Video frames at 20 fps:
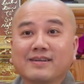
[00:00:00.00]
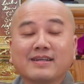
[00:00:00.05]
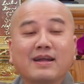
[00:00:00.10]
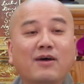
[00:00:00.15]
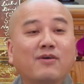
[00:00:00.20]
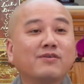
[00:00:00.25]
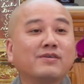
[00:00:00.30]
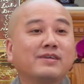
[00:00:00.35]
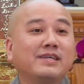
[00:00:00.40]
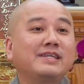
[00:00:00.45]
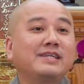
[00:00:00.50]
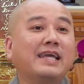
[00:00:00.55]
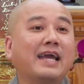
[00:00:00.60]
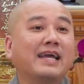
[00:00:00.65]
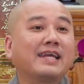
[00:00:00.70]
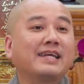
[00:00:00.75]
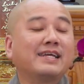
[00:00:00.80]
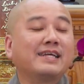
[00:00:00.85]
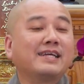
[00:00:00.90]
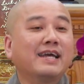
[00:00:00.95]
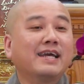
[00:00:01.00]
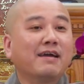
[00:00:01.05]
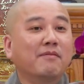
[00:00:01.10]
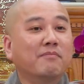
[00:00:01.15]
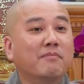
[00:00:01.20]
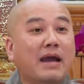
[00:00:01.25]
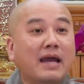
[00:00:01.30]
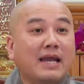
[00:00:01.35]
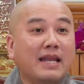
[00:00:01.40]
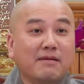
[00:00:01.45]
Đâu như vậy thì
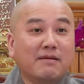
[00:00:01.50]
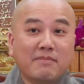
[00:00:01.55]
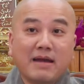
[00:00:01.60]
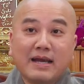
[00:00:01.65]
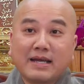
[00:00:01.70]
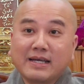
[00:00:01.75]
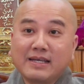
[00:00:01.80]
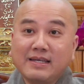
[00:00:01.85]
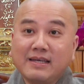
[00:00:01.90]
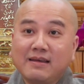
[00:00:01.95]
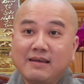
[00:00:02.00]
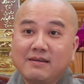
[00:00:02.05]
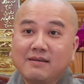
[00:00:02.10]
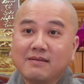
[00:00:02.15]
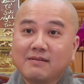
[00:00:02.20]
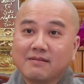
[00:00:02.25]
mê là mê cái gì?